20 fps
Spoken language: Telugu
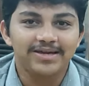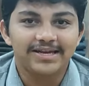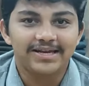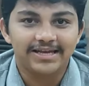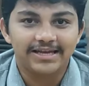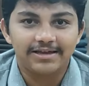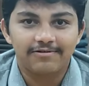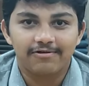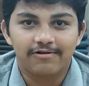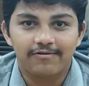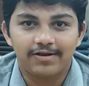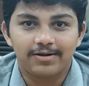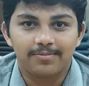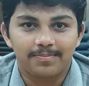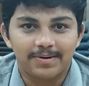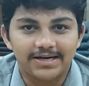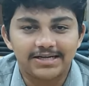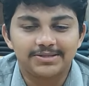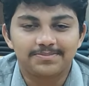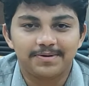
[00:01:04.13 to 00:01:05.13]
మీరు ఈ గివ్ అవేలో
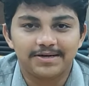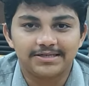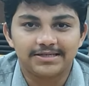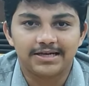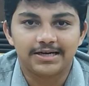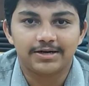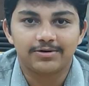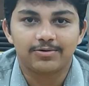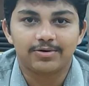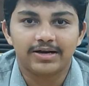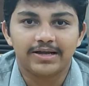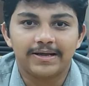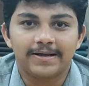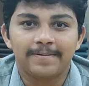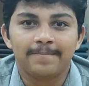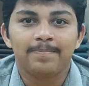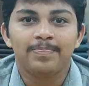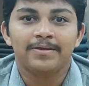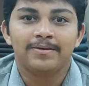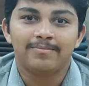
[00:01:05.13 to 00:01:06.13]
పార్టిసిపేట్ చేయాలనుకుంటే
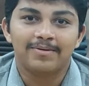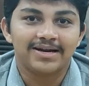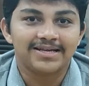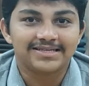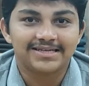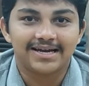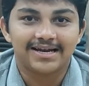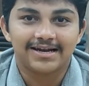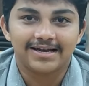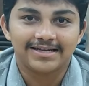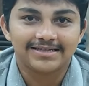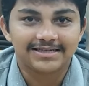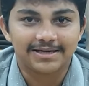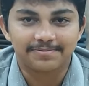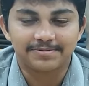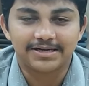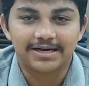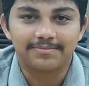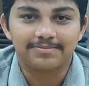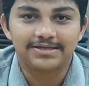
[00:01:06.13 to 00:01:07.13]
మన ఛానల్ని
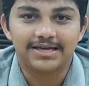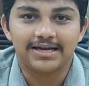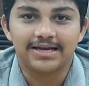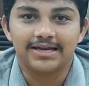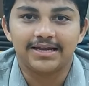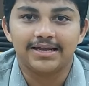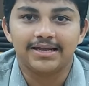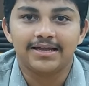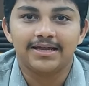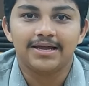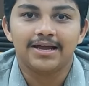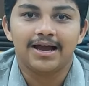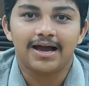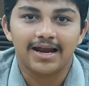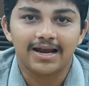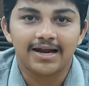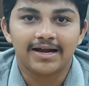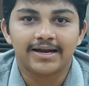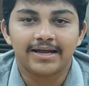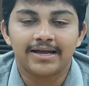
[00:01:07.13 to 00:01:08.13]
సబ్స్క్రైబ్ చేయాలి
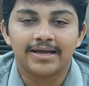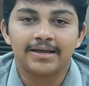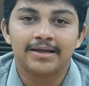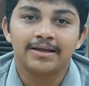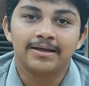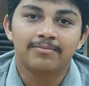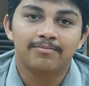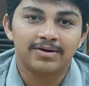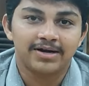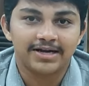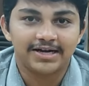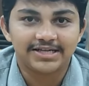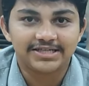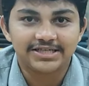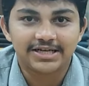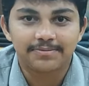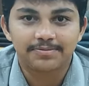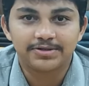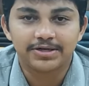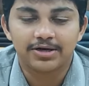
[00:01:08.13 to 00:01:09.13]
అలానే మన
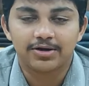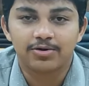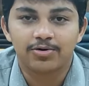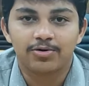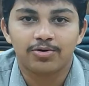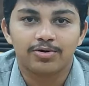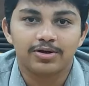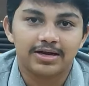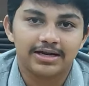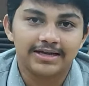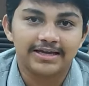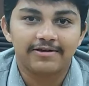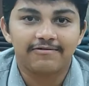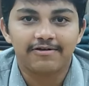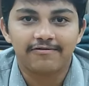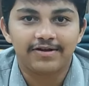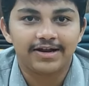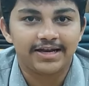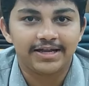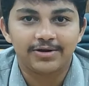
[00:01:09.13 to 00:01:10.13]
డిస్క్రిప్షన్లో గివ్
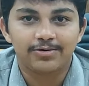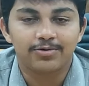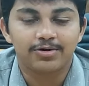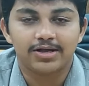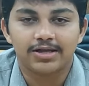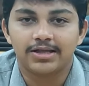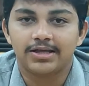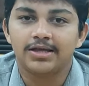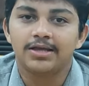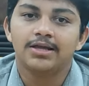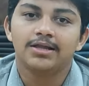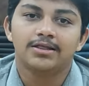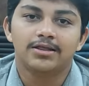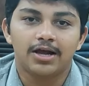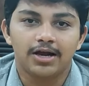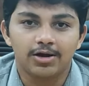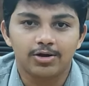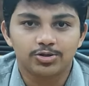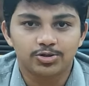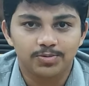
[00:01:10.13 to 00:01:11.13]
అవే లింక్ ఉంటుంది
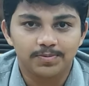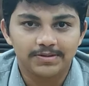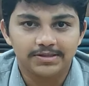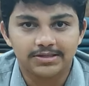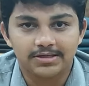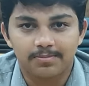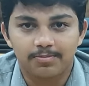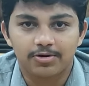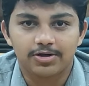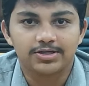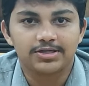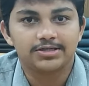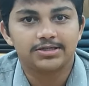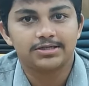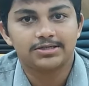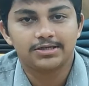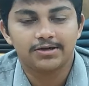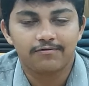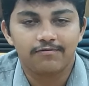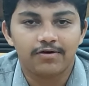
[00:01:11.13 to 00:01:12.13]
దాంట్లో చూపించిన
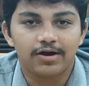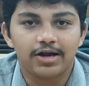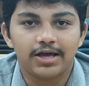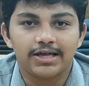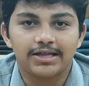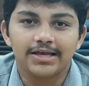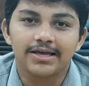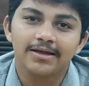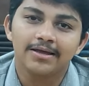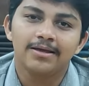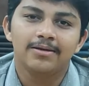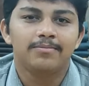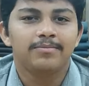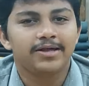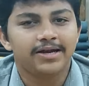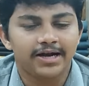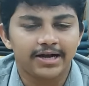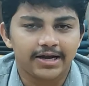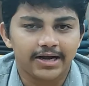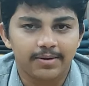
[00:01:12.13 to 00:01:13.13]
ప్రాసెసెస్ని ఫాలో అయితే
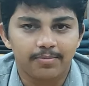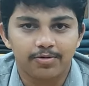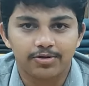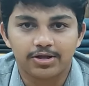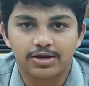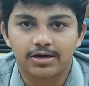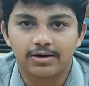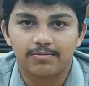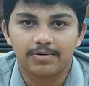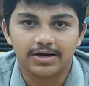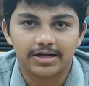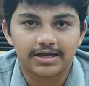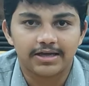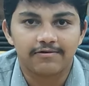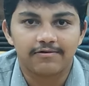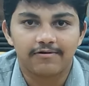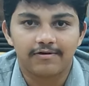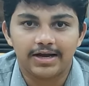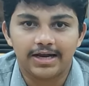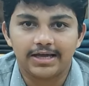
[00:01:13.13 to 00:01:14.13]
మీరు ఎంటర్ అయిపోతారనమాట
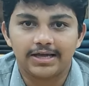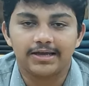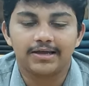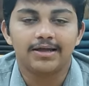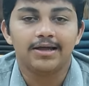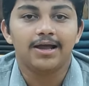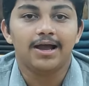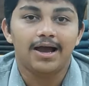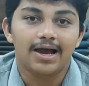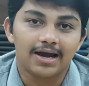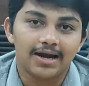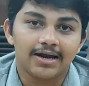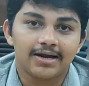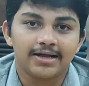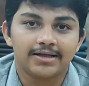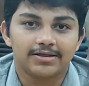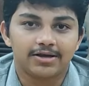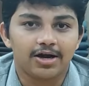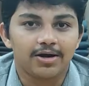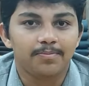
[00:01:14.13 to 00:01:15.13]
గివ్ అవేలకి
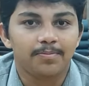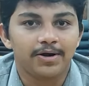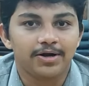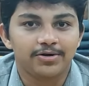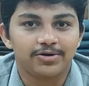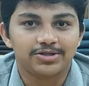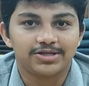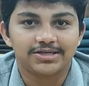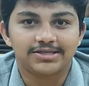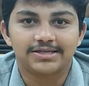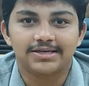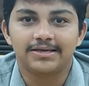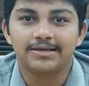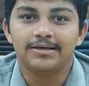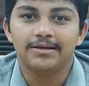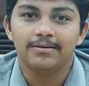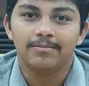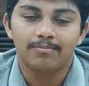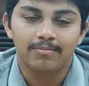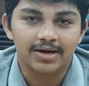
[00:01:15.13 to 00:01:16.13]
అలానే థర్డ్ పాయింట్ వచ్చేసి
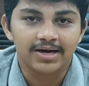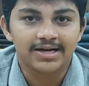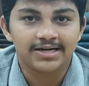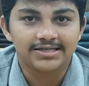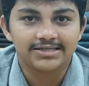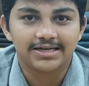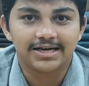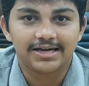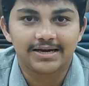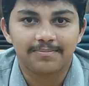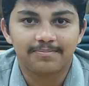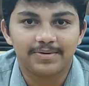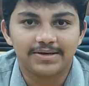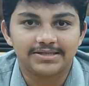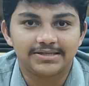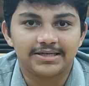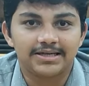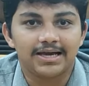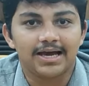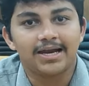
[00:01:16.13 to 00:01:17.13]
మన ఇన్స్టాగ్రామ్
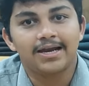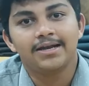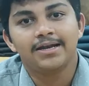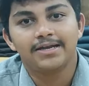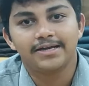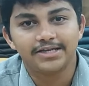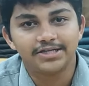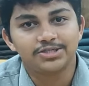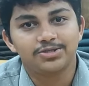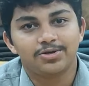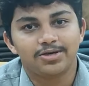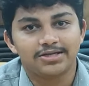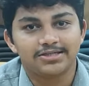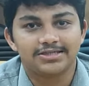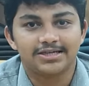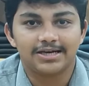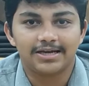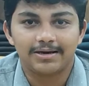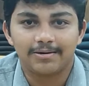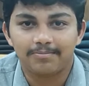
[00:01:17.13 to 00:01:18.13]
పేజ్ని అలానే డీ స్టోర్
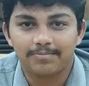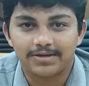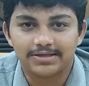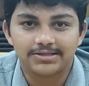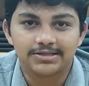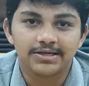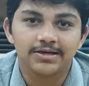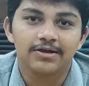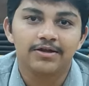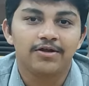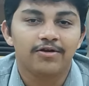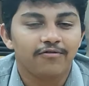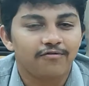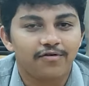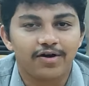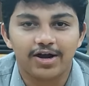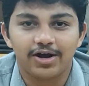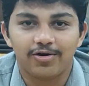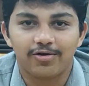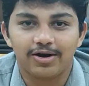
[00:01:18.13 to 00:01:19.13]
ఇన్స్టాగ్రామ్ పేజ్ని
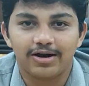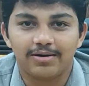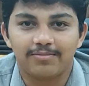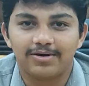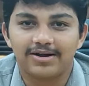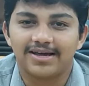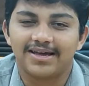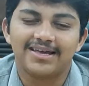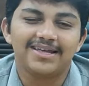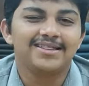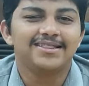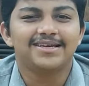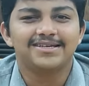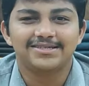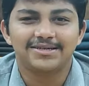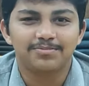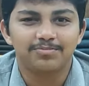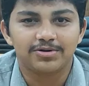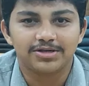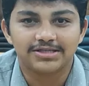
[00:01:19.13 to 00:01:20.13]
ఫాలో అవ్వాలన్నమాట ఇంతే
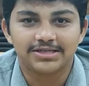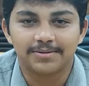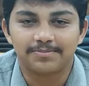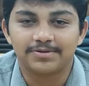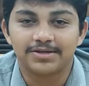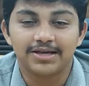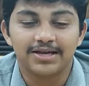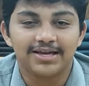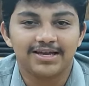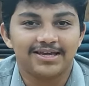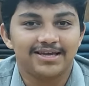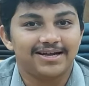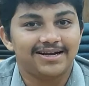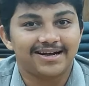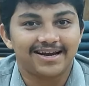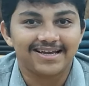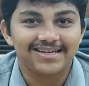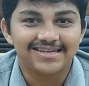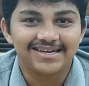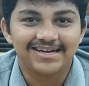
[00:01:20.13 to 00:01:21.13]
సింపుల్ స్టెప్స్
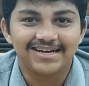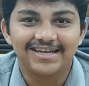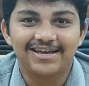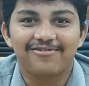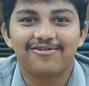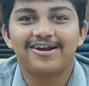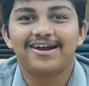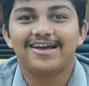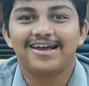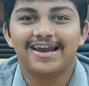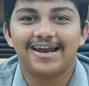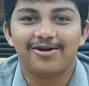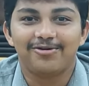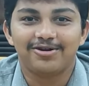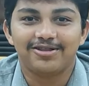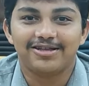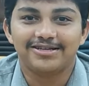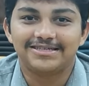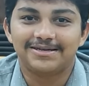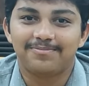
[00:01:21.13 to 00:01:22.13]
ట్రై చేయండి ఎవరిలోకి ఎలా
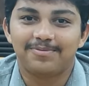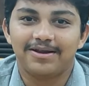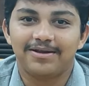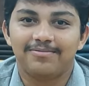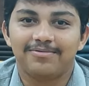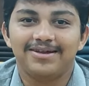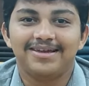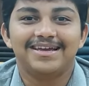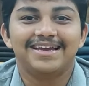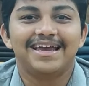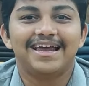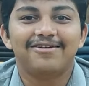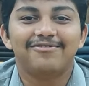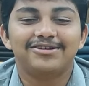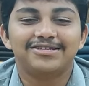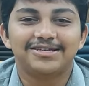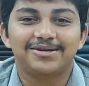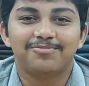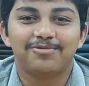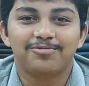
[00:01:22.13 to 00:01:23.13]
ఉంటుందో చెప్పలేం
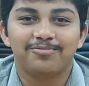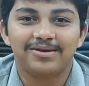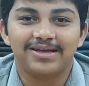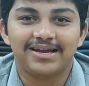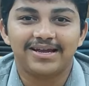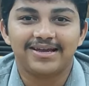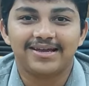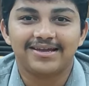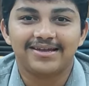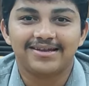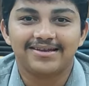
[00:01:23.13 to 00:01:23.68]
గెలవచ్చేమో మీరే